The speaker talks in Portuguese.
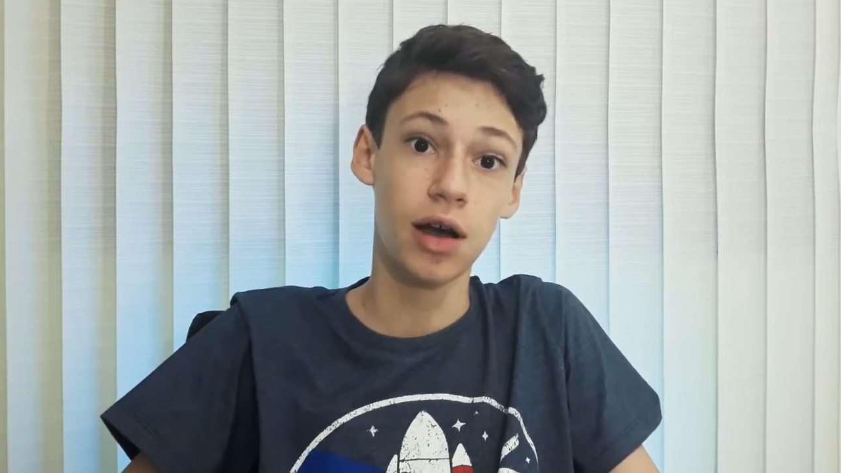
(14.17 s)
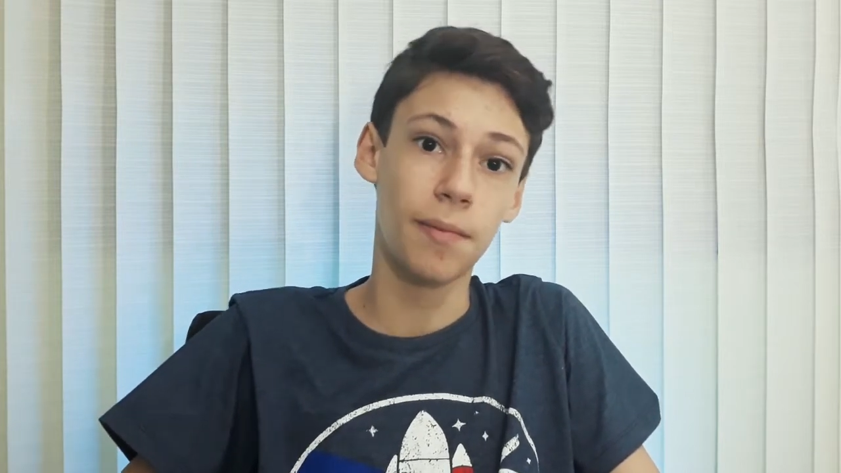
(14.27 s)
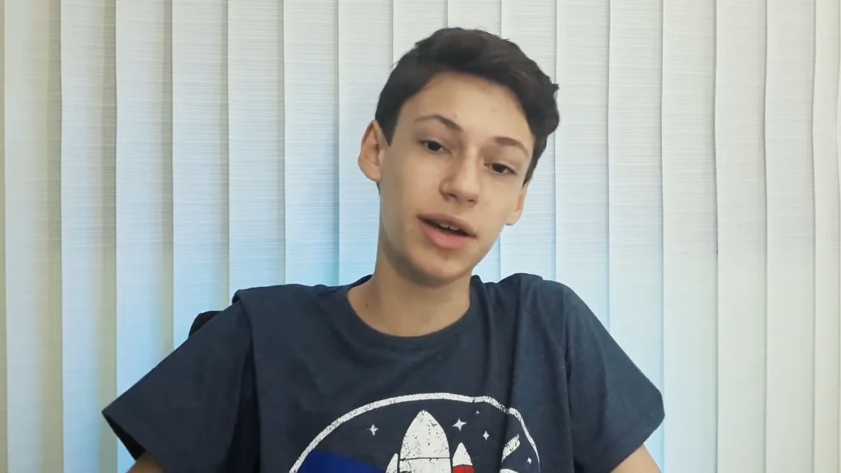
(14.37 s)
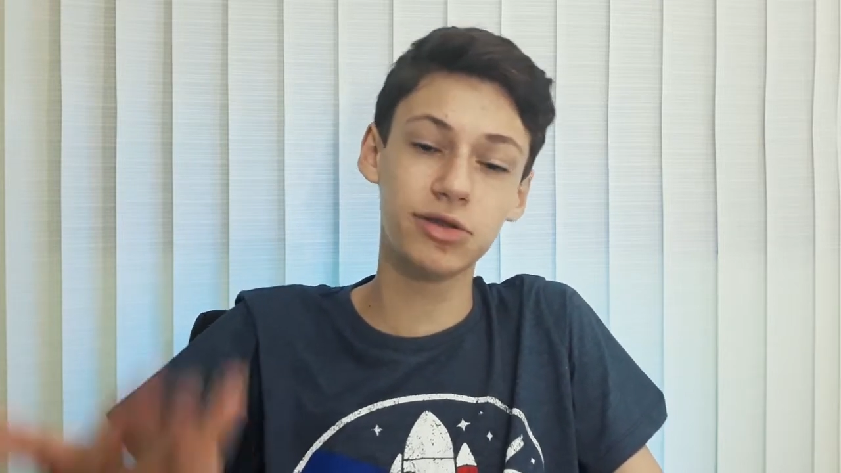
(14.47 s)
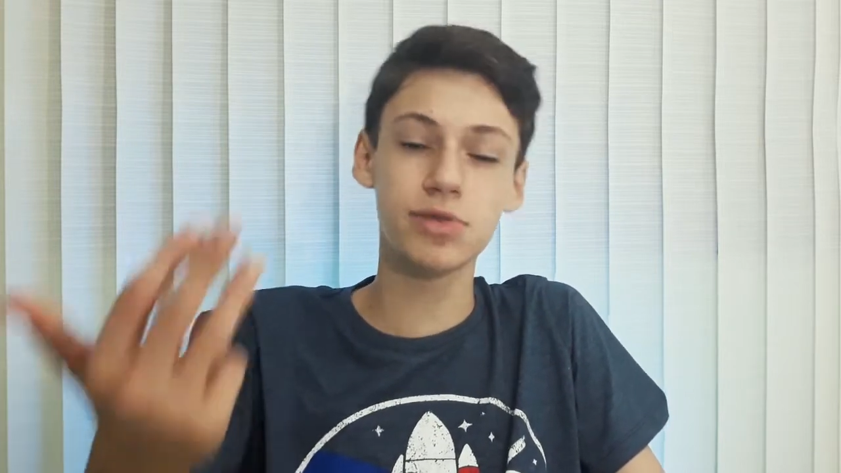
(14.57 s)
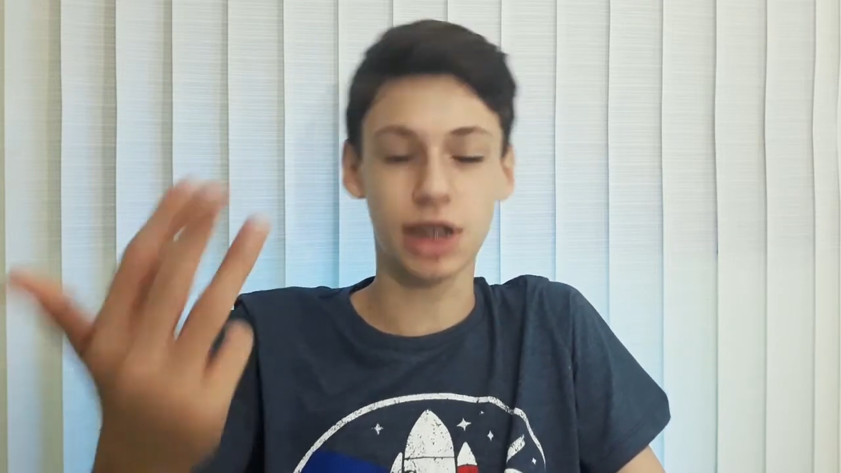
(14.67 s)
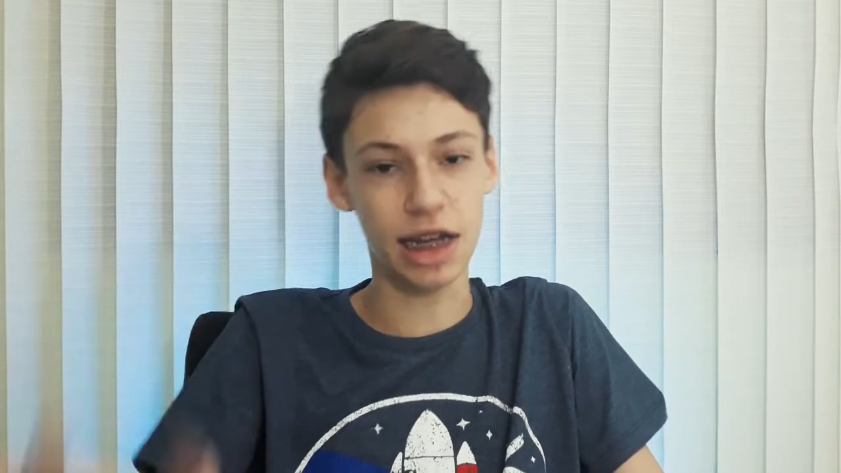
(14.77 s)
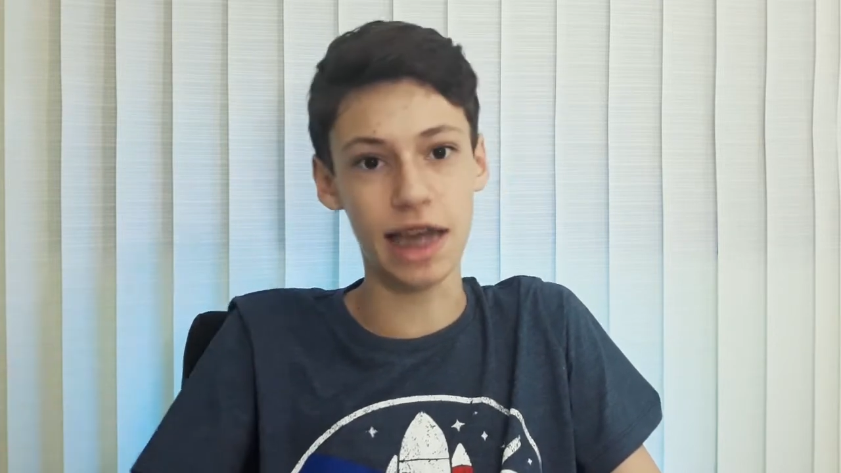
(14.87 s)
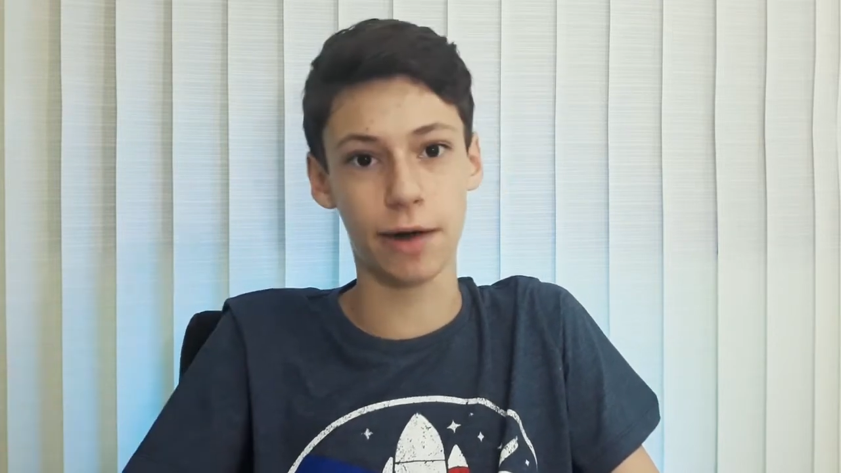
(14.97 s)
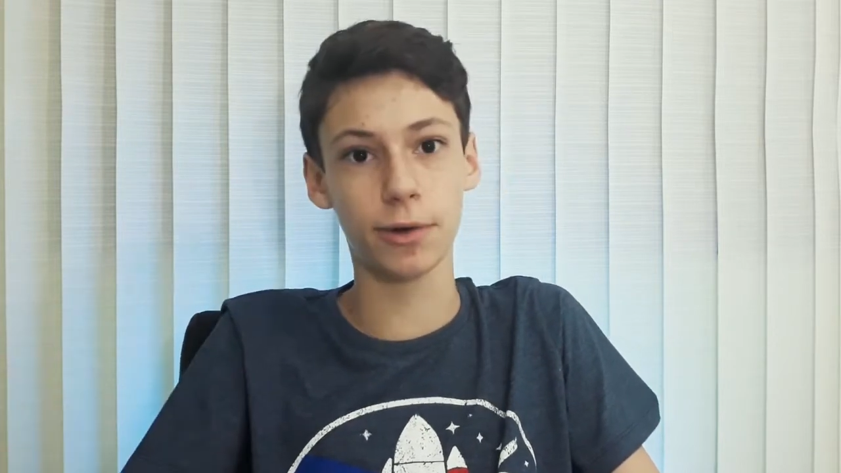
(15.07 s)
mas tivemos
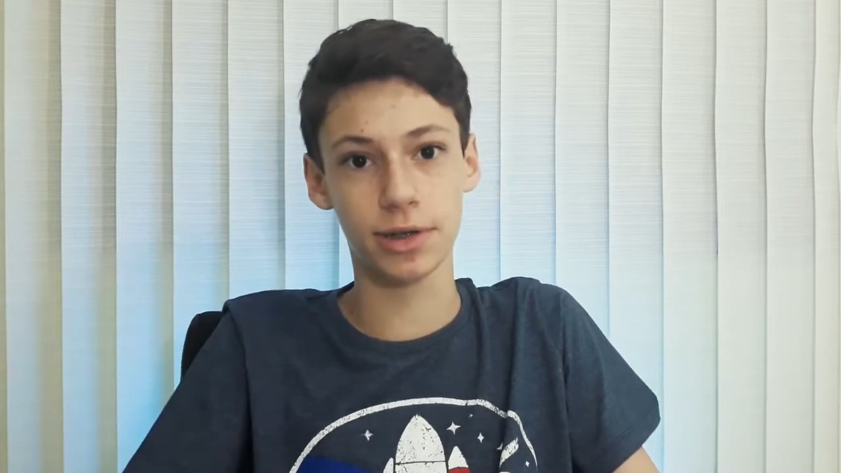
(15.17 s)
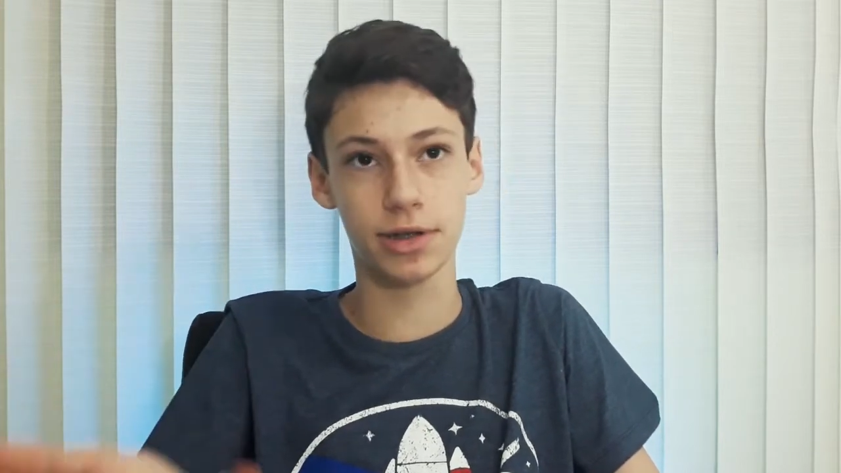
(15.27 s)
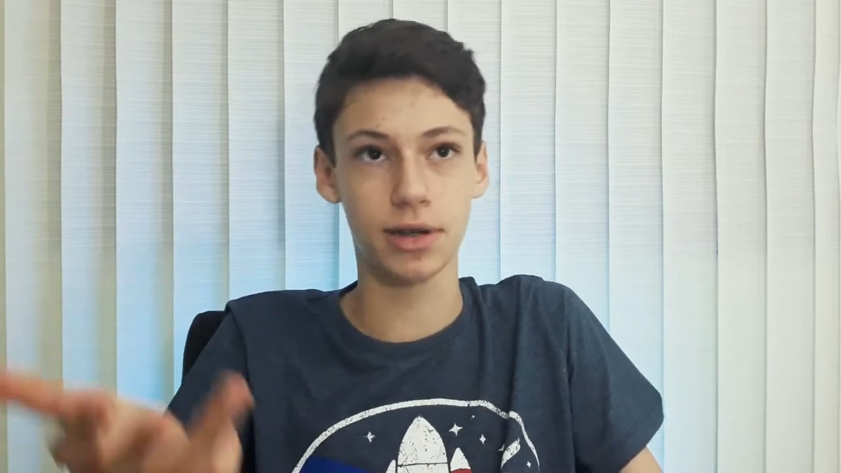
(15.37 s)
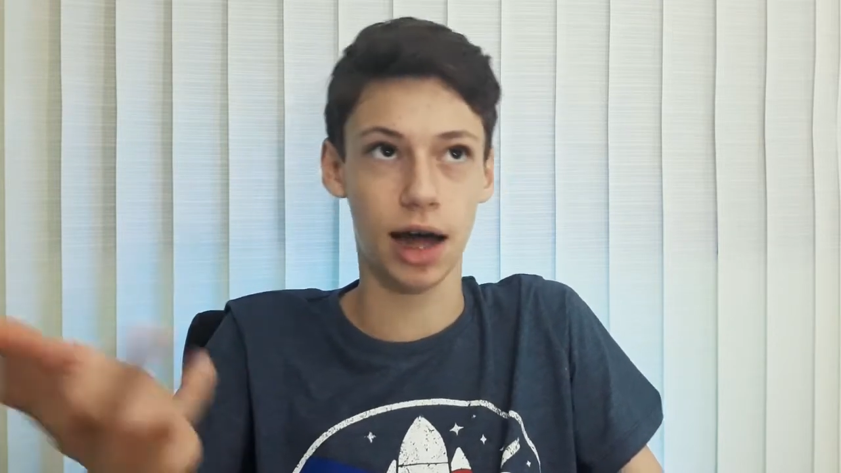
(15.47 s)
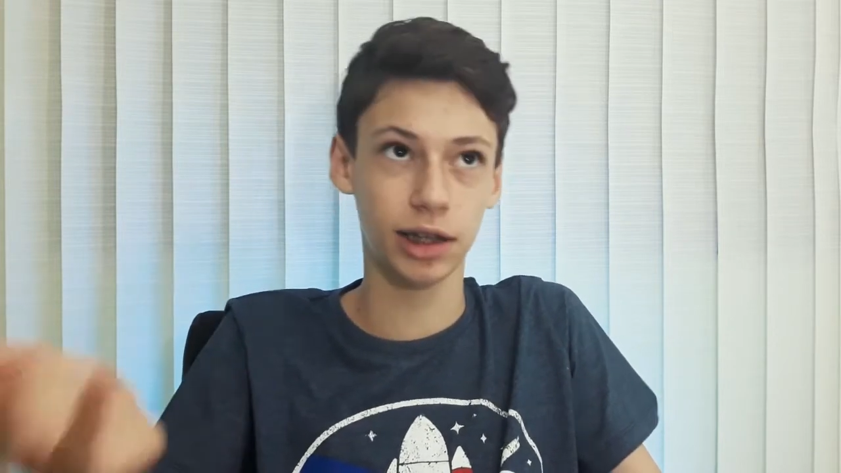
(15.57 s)
três recordes